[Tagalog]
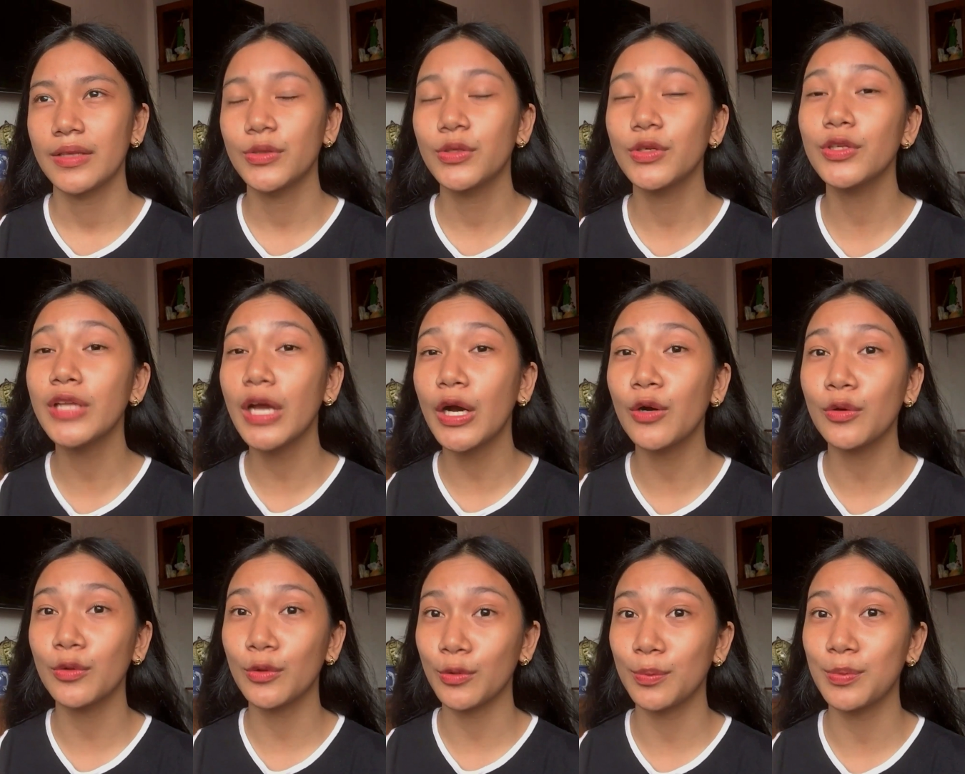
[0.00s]
doon
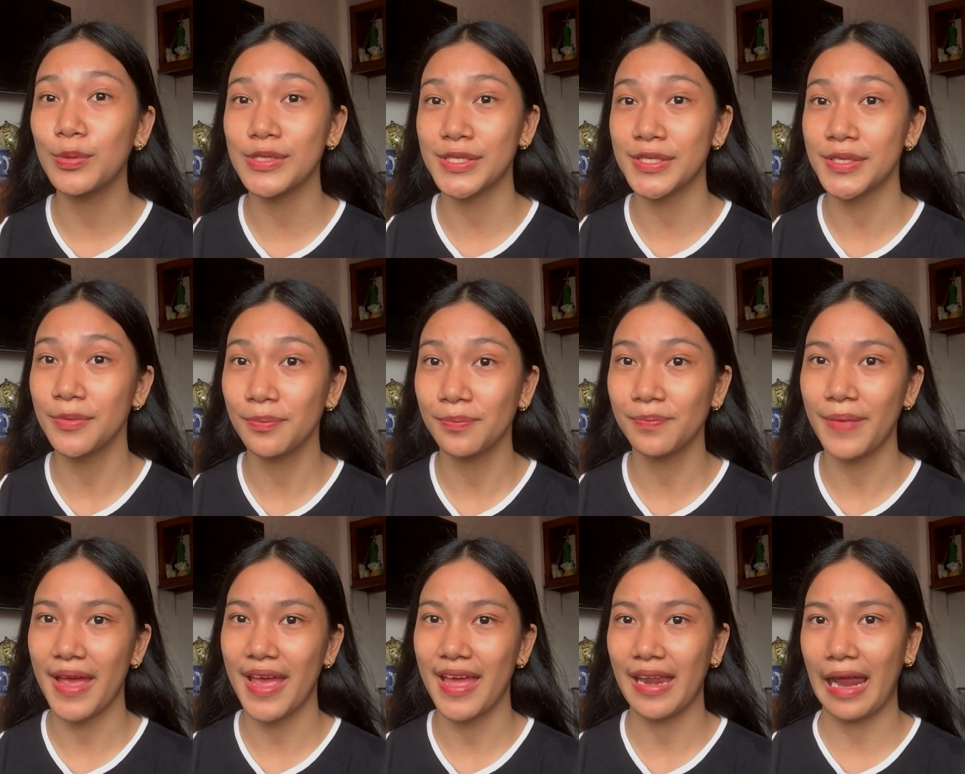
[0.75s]
nauubos yung
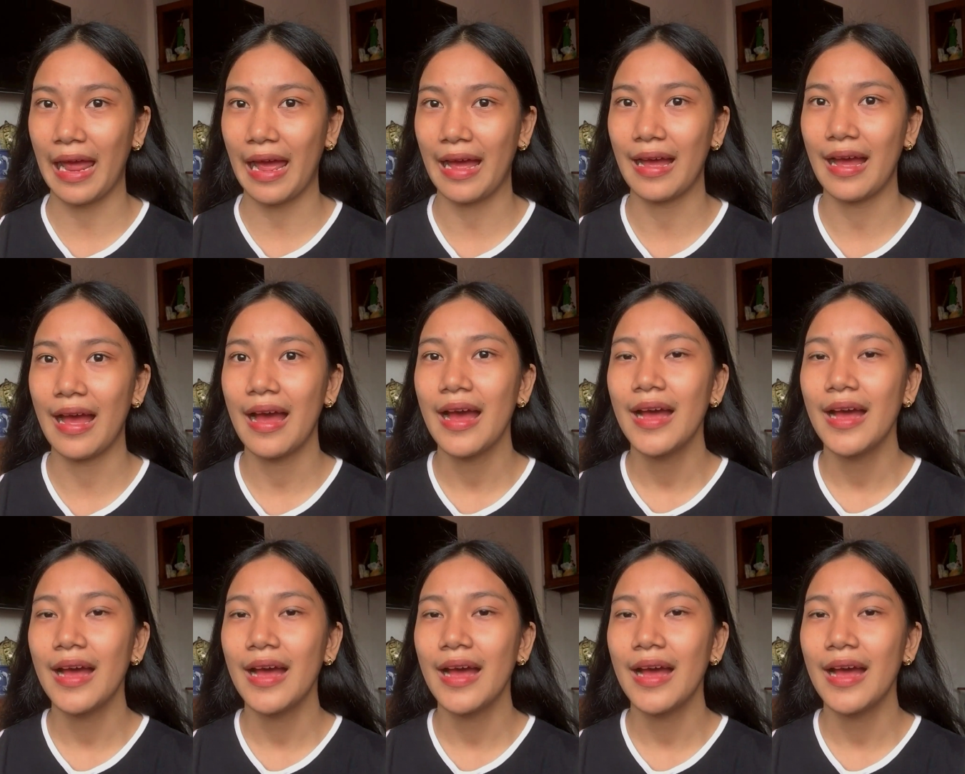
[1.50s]
pera.